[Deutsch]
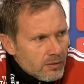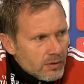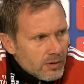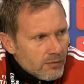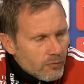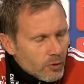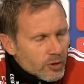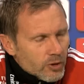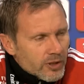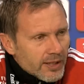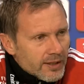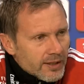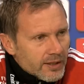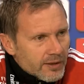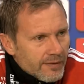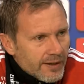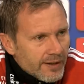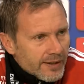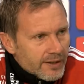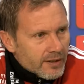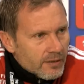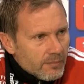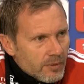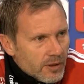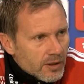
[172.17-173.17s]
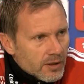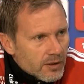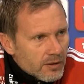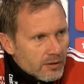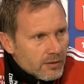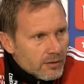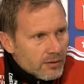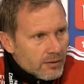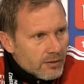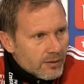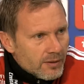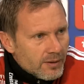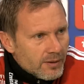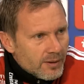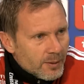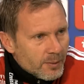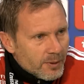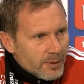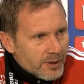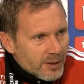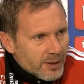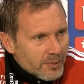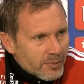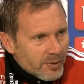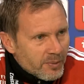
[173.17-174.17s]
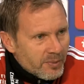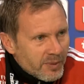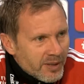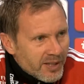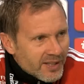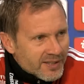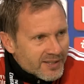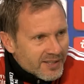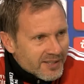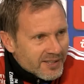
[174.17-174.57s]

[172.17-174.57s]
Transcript: er wollte eigentlich weitermachen, aber ich habe gemerkt,